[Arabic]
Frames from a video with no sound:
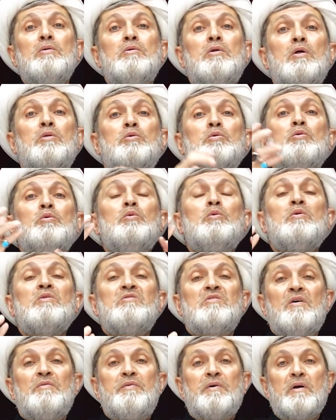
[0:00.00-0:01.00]
وتثور
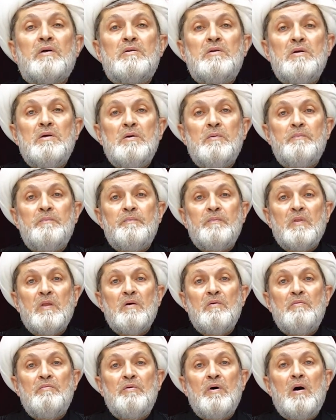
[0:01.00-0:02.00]
زفرتي
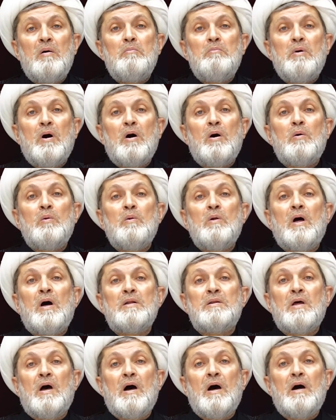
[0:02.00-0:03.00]
فأنبأه الله
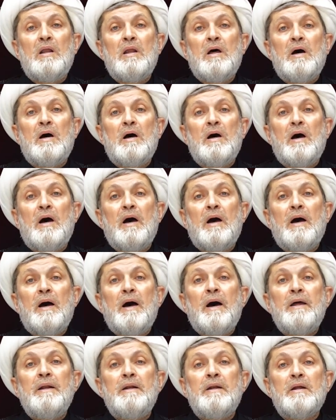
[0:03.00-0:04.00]
تعالى
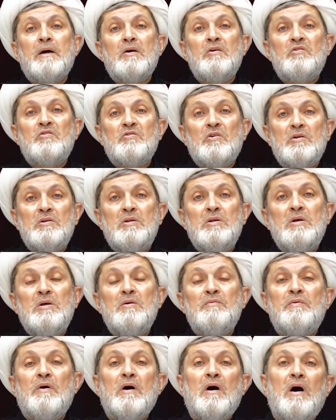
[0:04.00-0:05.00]
عن
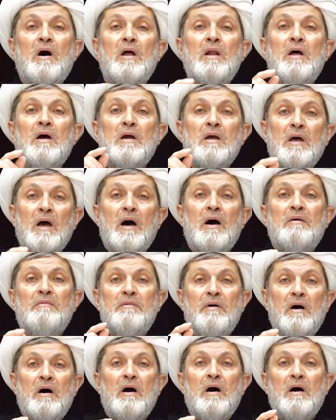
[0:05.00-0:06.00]
قصته فقال كاف
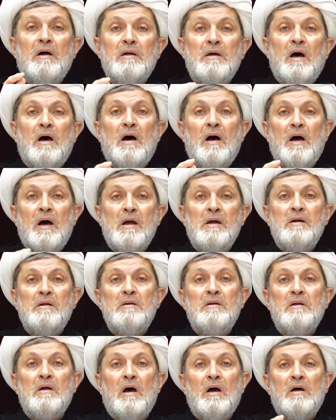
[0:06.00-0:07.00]
هاء يا
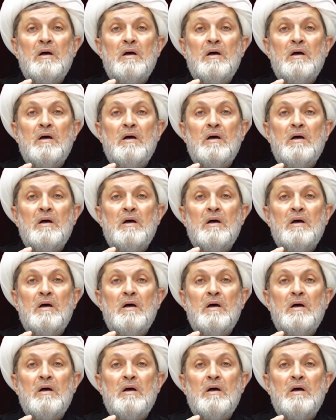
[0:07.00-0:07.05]
عين